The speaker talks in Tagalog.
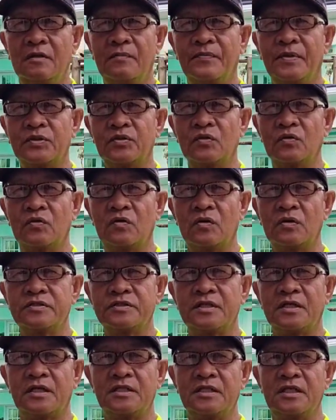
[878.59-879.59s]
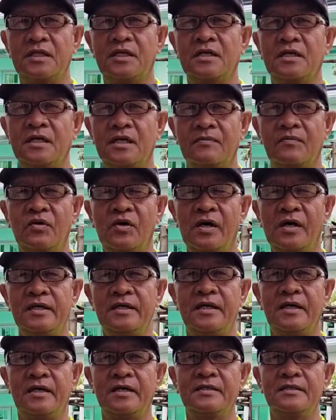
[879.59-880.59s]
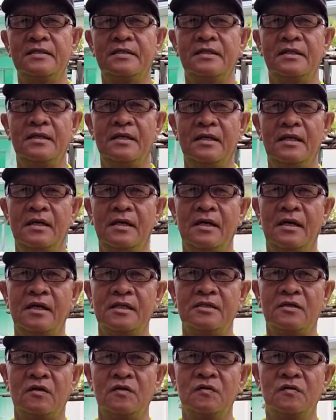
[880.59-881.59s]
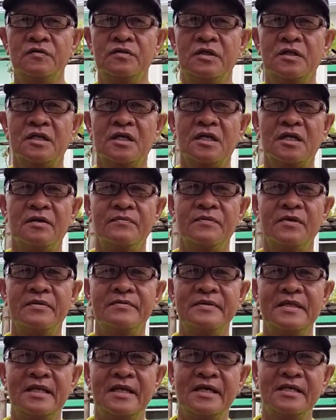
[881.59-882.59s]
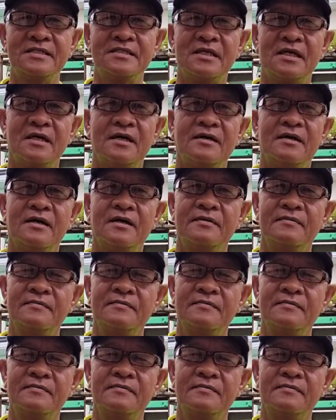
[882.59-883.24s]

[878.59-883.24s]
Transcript: patungkol sa kanilang kabuhayan at kung anong nararamdaman nila sa